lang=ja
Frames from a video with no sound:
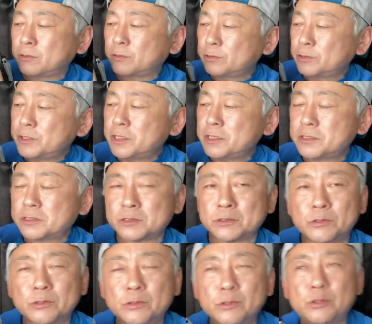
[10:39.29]
この
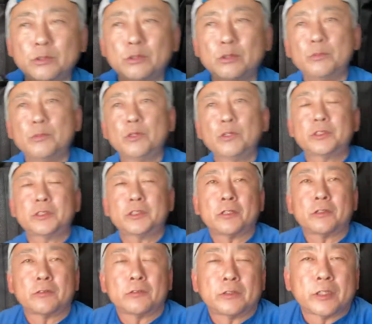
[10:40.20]
レンズ両方持って
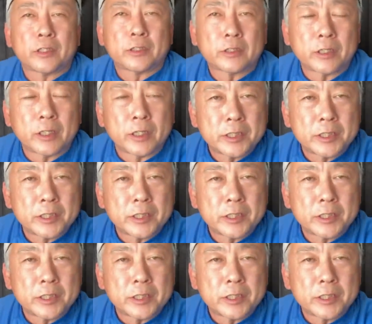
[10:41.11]
いるんだったら、